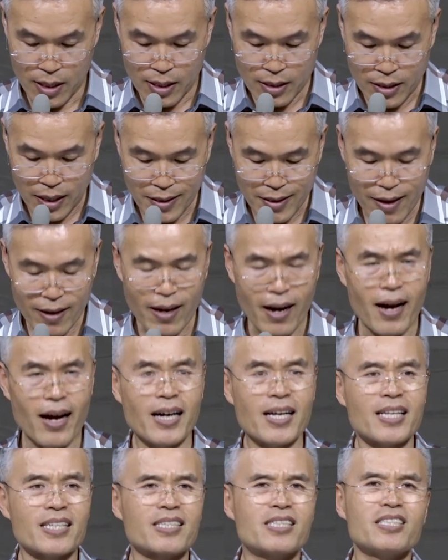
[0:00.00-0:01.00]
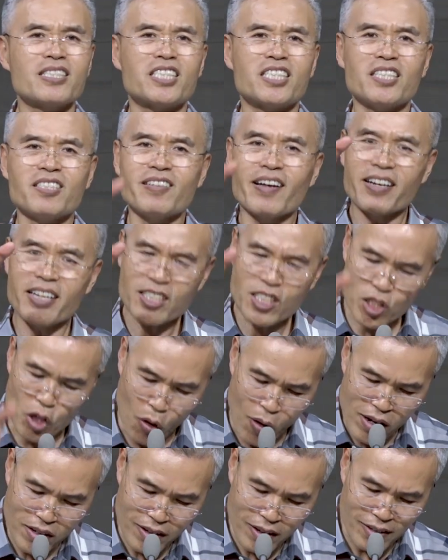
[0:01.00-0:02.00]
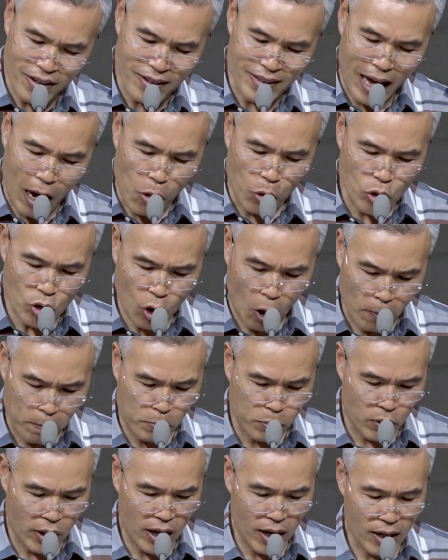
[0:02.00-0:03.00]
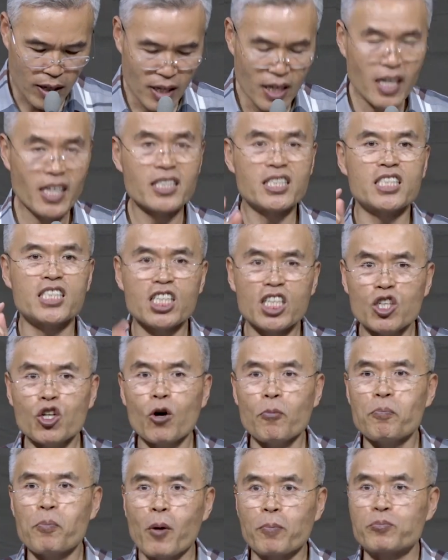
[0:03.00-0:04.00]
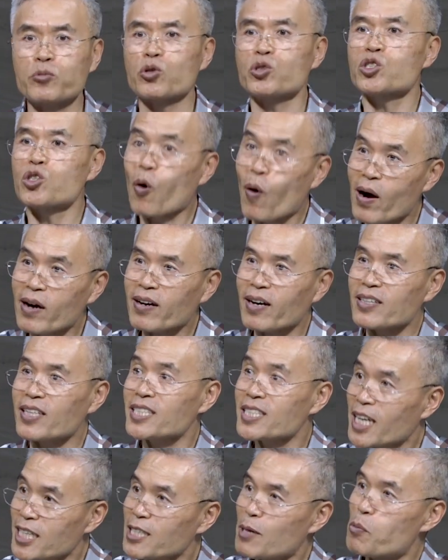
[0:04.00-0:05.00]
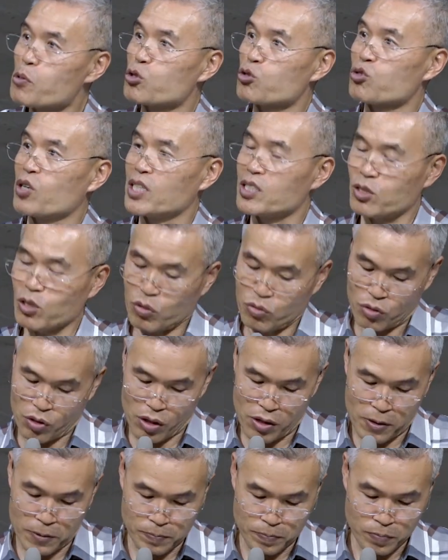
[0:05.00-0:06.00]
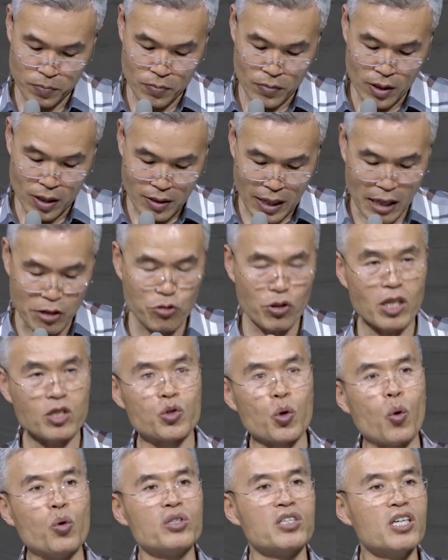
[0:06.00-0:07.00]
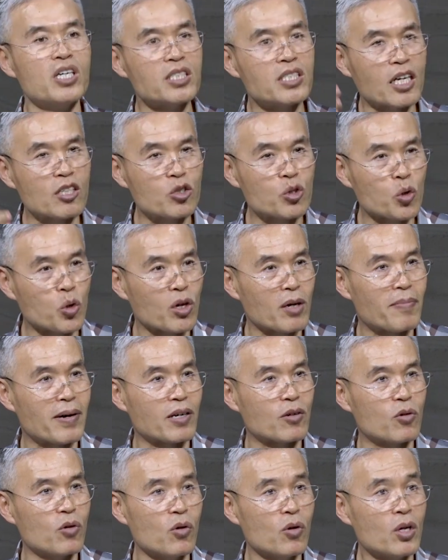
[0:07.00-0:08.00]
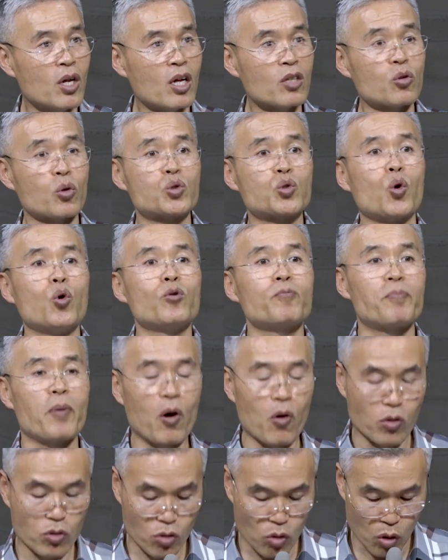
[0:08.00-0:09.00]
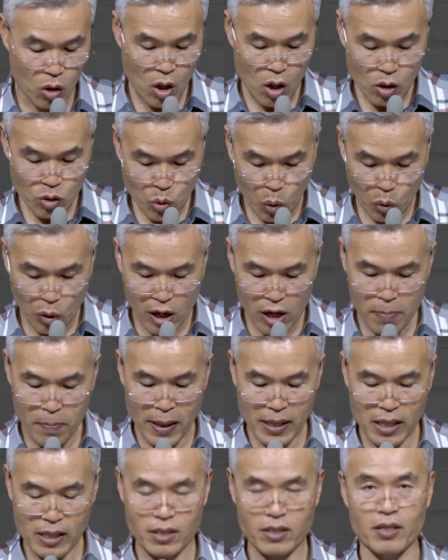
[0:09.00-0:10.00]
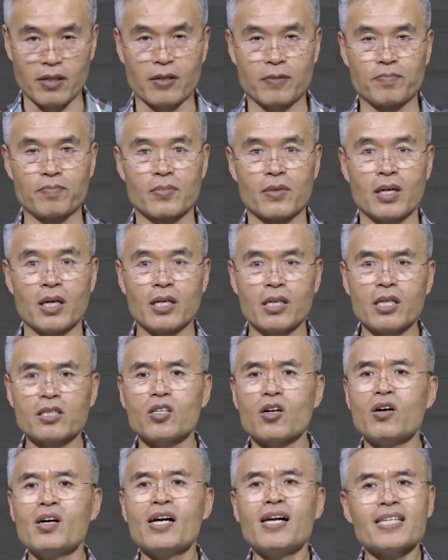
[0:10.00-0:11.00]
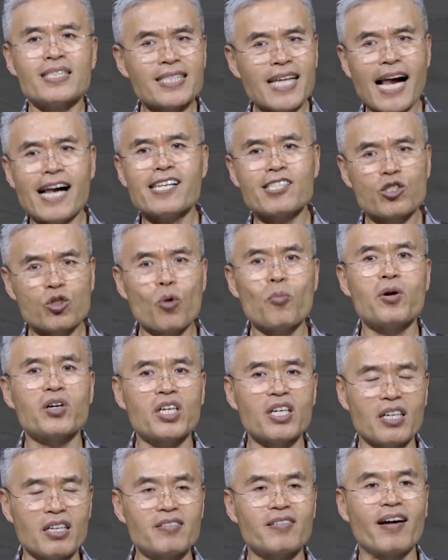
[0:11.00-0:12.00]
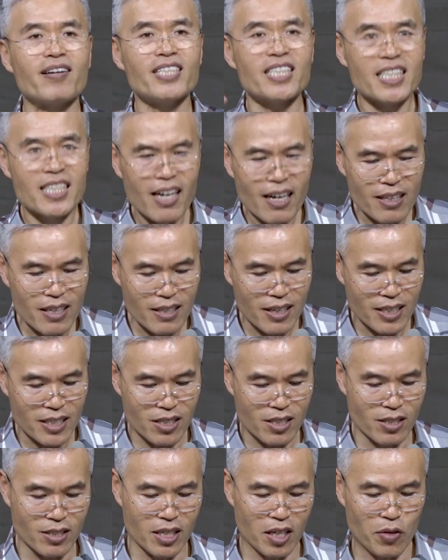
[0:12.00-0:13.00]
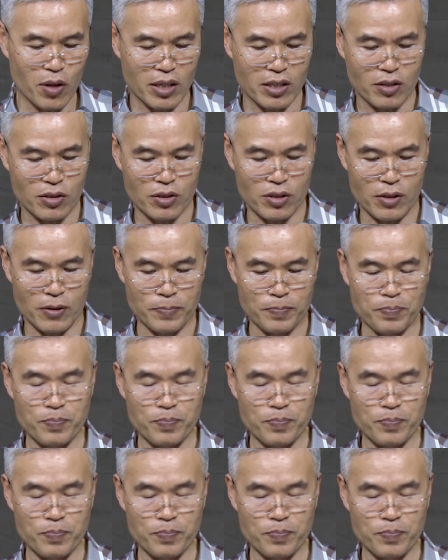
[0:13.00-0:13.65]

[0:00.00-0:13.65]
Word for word: 게다가 그 진단이 정확하게 나온 덕분에 치료법도 정확하게 찾아볼 수가 있었고요. 나중에 좋은 의사도 소개받고 또 좋은 병원도 소개를 받았어요. 그래서 살 소망이 있다는 이야기까지 듣게 되는 거죠.